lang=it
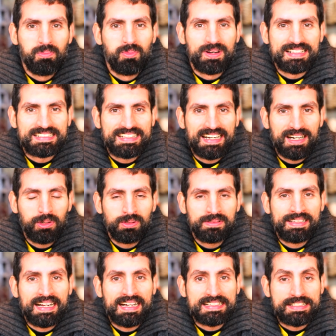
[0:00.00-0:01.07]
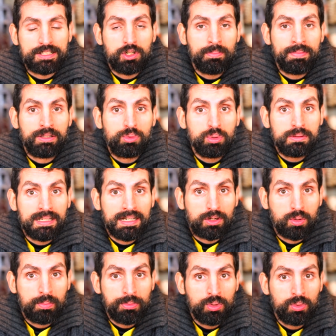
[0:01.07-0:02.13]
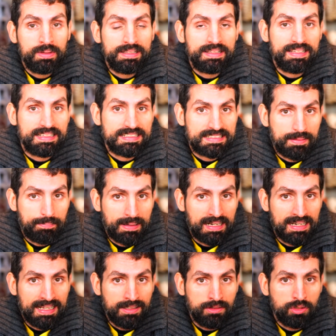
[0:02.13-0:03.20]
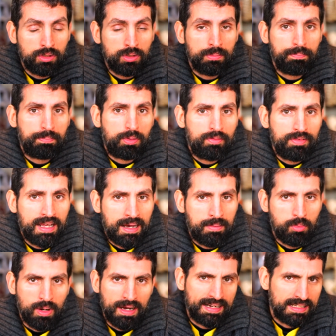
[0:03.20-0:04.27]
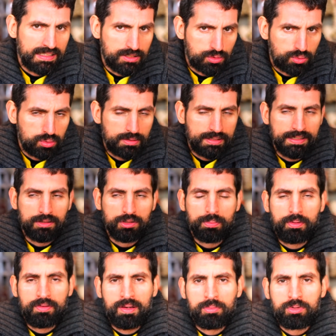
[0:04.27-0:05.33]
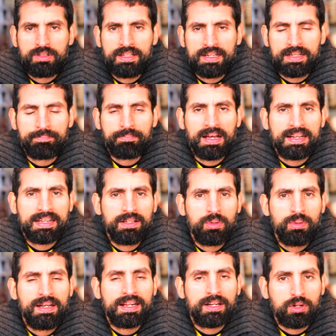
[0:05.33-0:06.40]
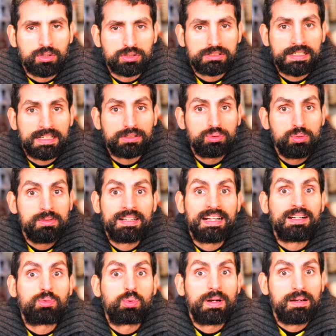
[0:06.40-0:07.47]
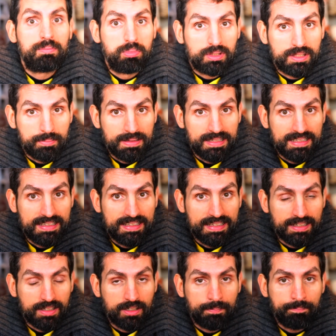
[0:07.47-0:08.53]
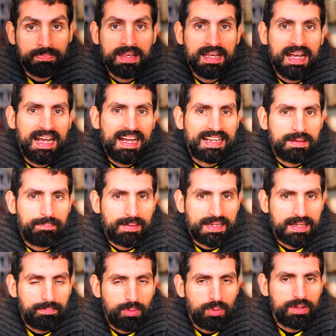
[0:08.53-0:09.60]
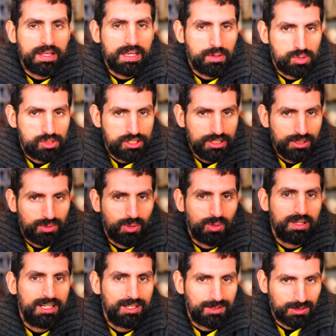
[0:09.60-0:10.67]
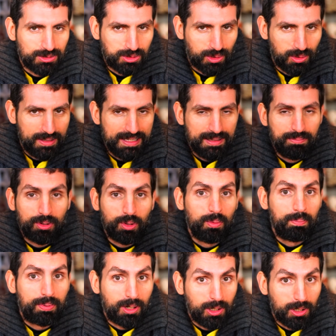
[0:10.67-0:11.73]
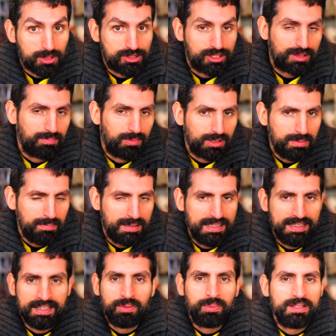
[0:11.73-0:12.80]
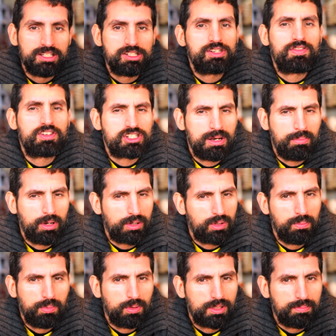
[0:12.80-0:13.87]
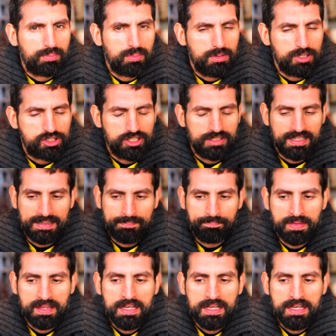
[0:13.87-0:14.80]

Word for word: Buonasera Londra, siccome tutta la community ne sta parlando, proviamo anche discutendo, proviamo a dire anche noi la nostra sul natural bodybuilding, anche perché poi è uscito il nostro libro Project Bodybuilding, quindi ci facciamo anche un po' di pubblicità.